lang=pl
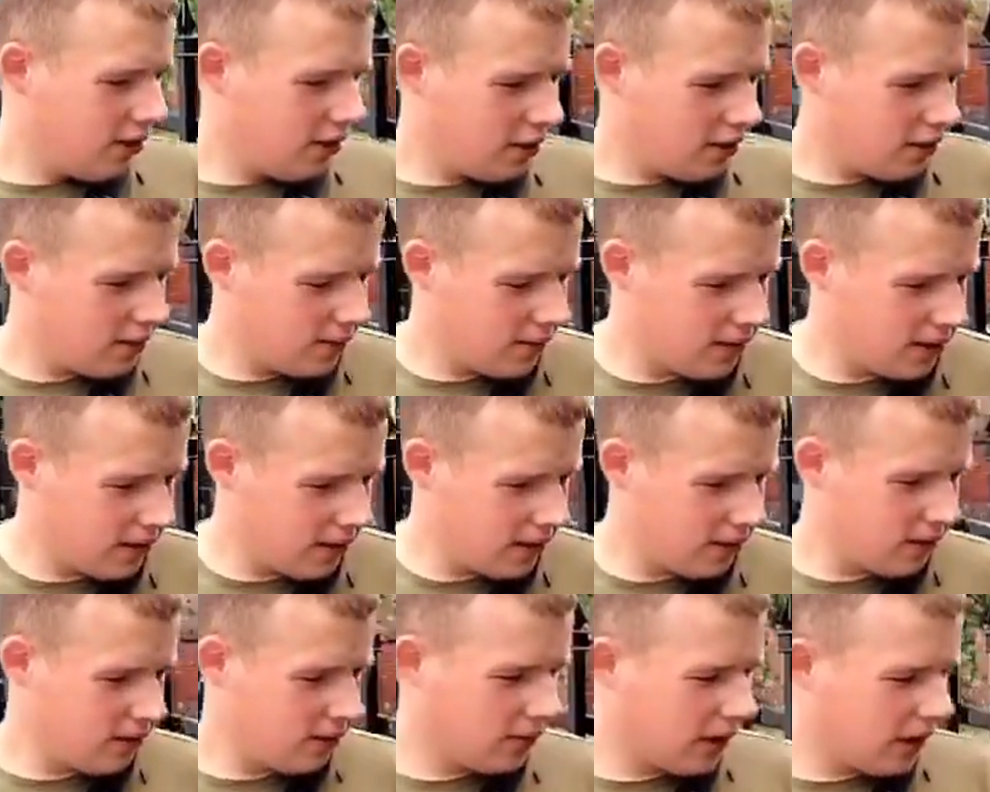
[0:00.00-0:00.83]
No i
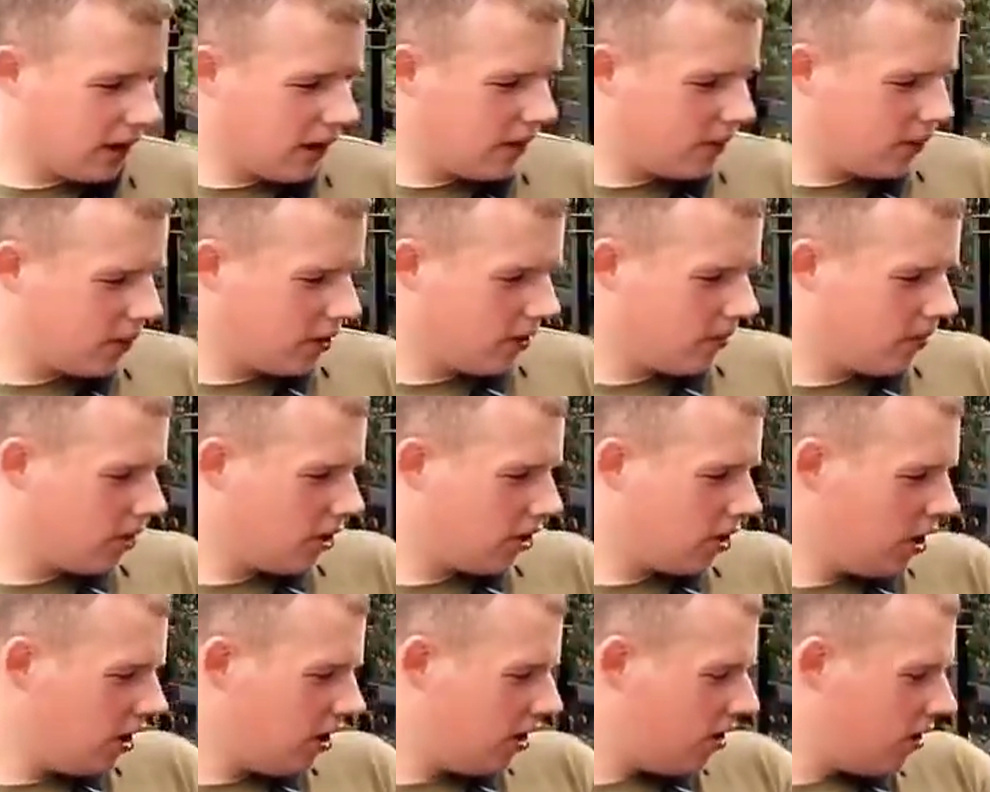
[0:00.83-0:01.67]
rozwiązano to w taki
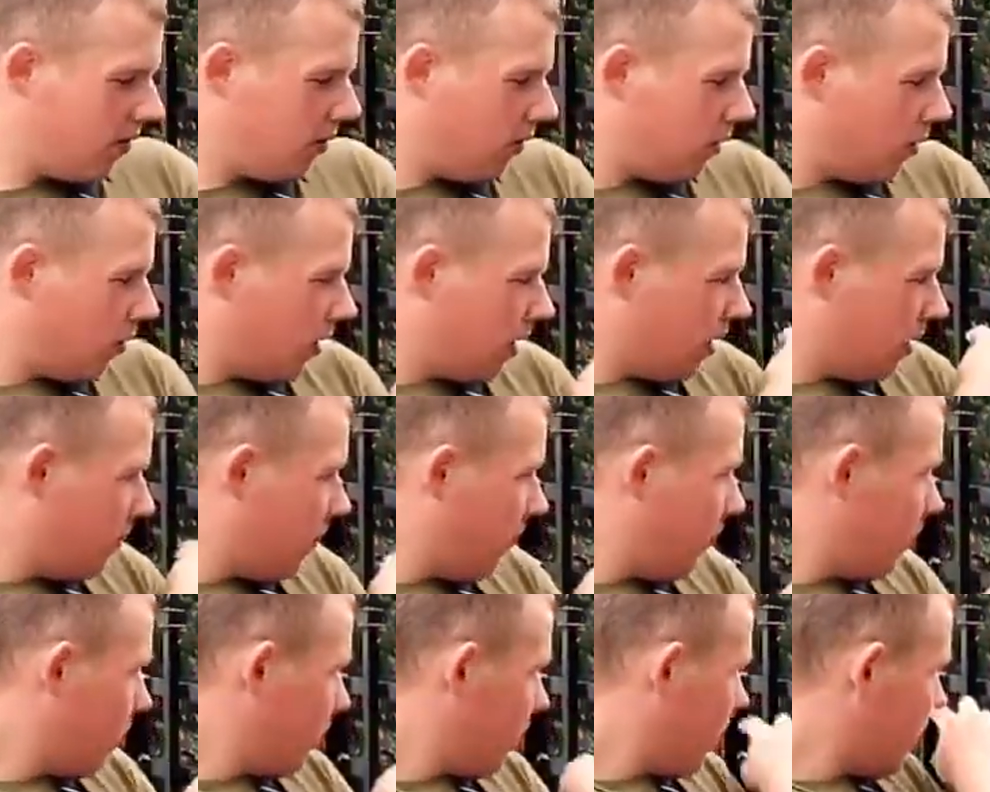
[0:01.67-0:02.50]
sposób, że część, w której
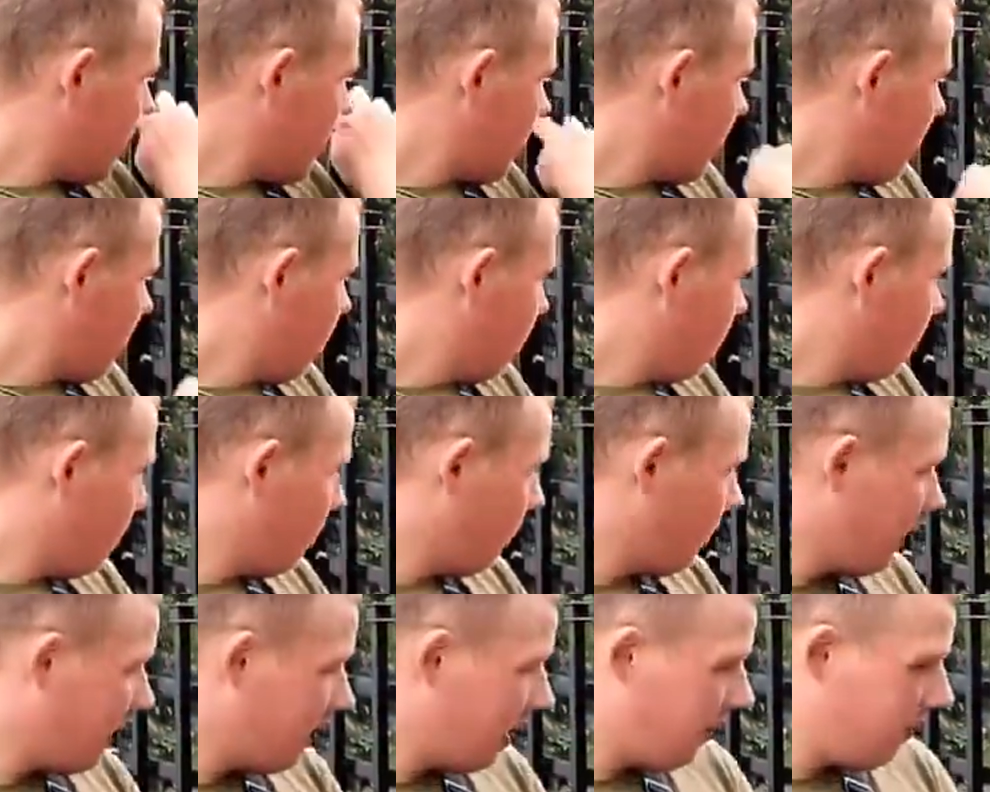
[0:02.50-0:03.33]
odbywały się lekcje do
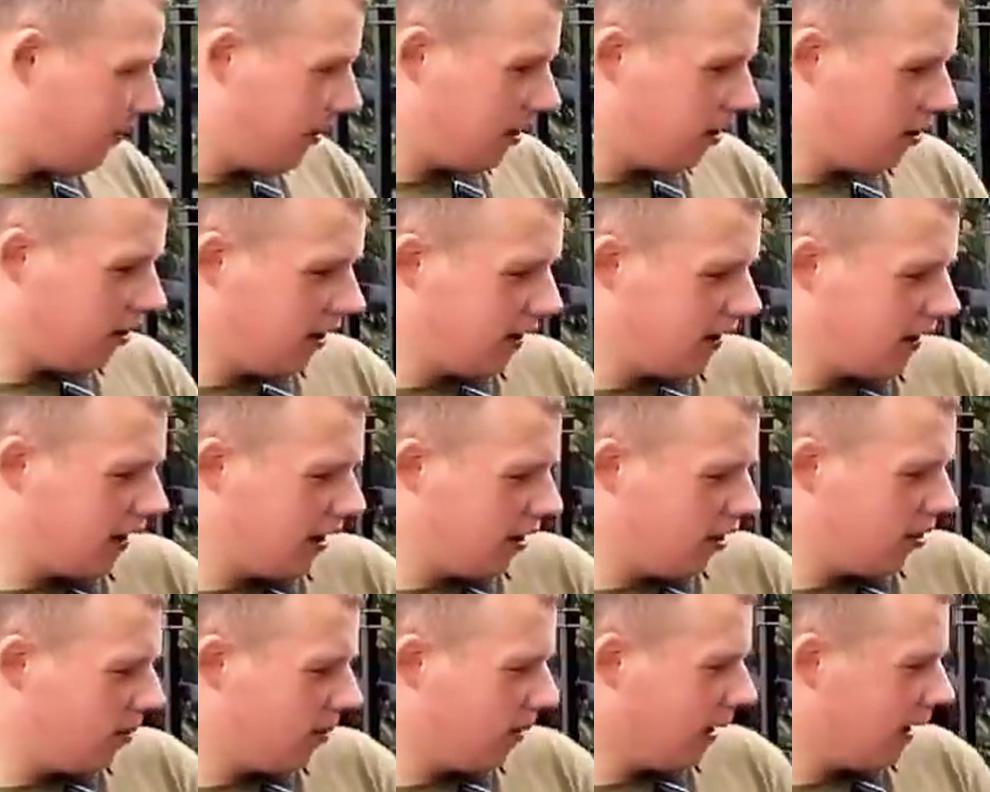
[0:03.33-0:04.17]
budówka trafia do
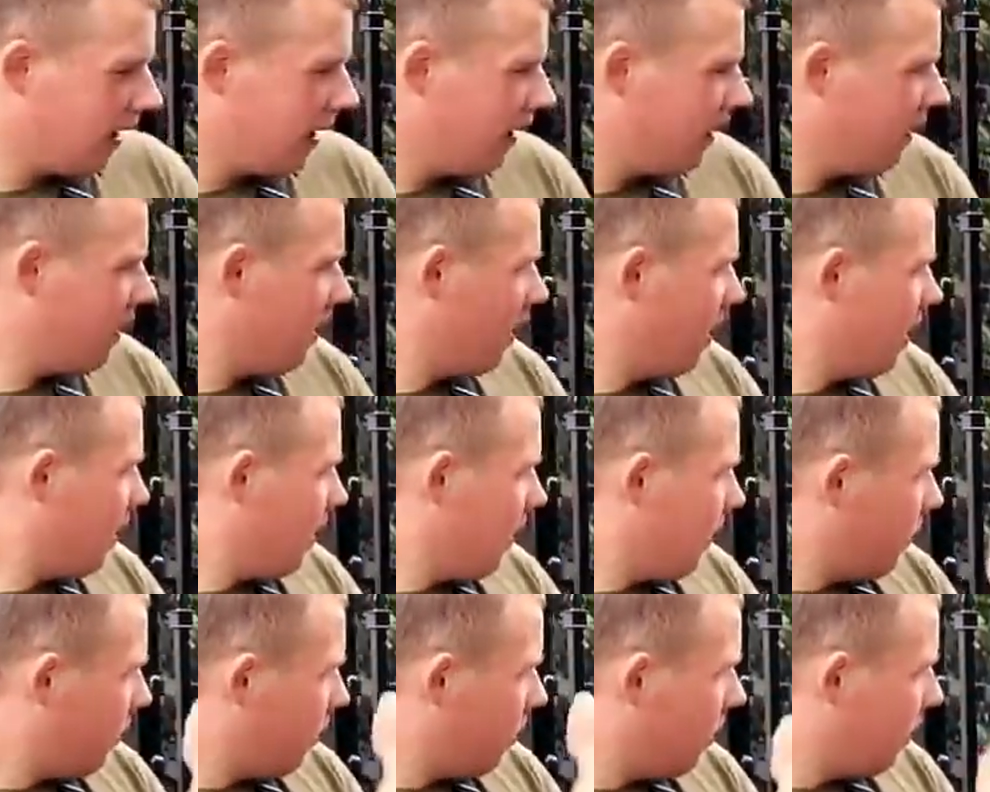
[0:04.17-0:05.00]
liceum, a
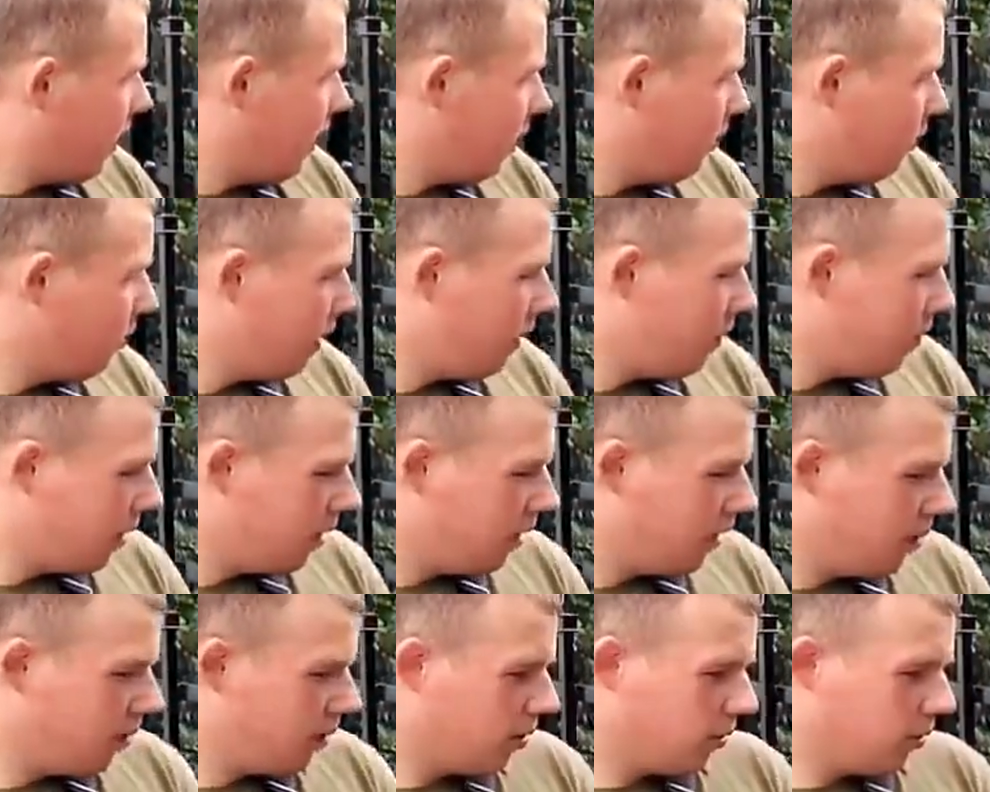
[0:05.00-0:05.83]
budynek tutaj
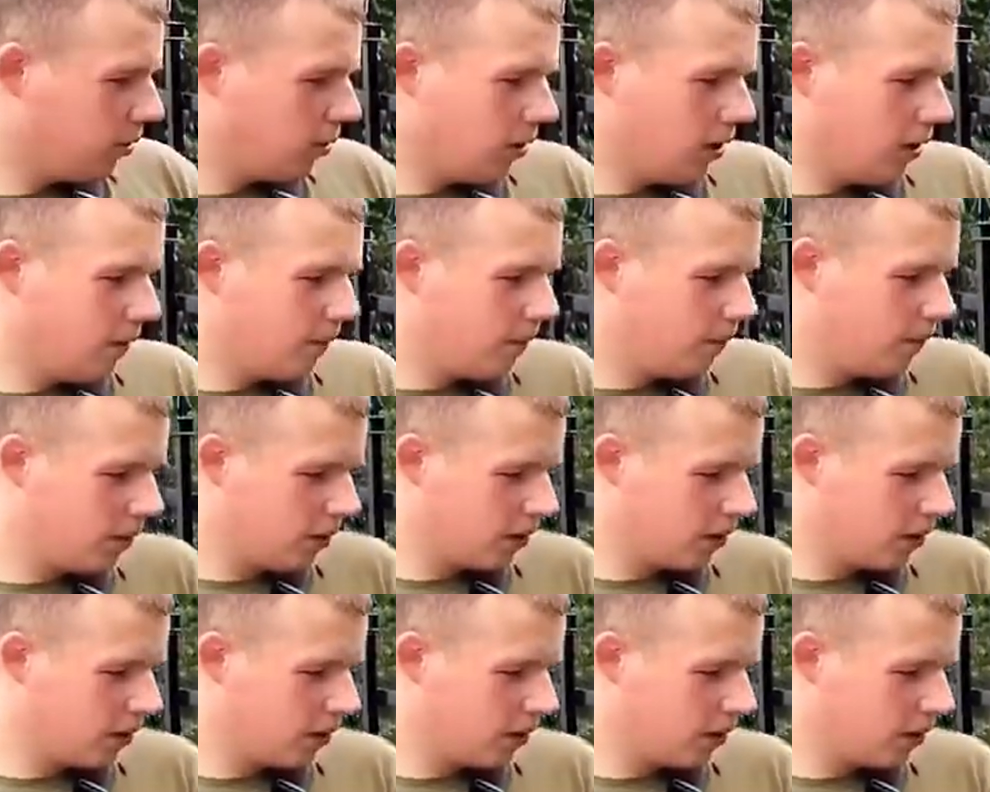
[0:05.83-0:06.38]
poddał kultury.